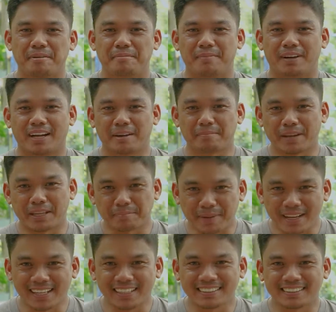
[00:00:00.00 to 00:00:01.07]
Mga kapet
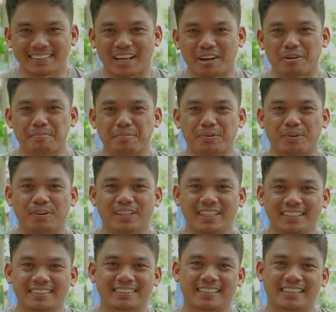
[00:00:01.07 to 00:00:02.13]
pals, ako po
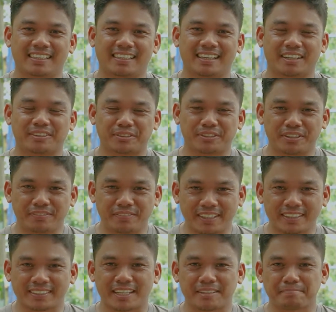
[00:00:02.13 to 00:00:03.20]
ulit si Attorney
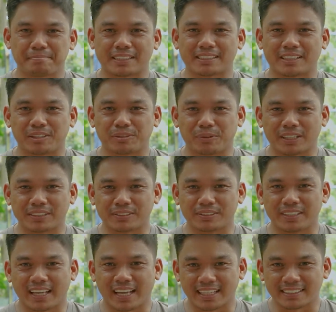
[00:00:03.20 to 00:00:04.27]
Vincent Pascal Tuason
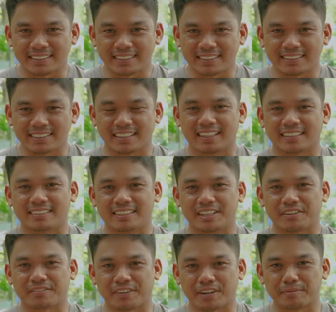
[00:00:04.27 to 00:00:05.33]
de Asis ng
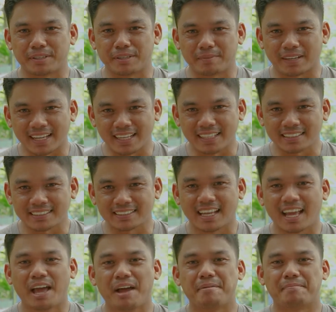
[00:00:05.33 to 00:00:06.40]
Godzilla Farm Guimaras.
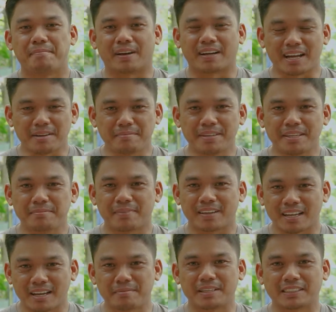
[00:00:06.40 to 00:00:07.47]
Maraming
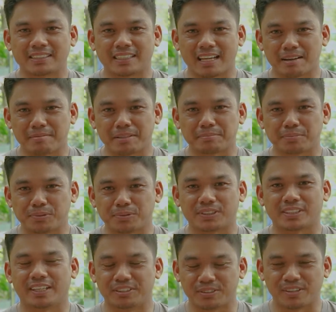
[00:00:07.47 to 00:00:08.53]
maraming salamat po
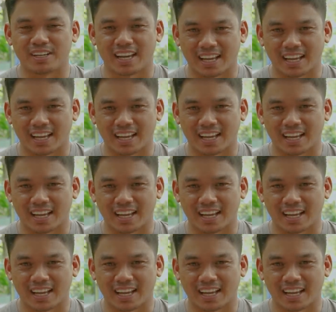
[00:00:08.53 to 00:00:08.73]
sa inyong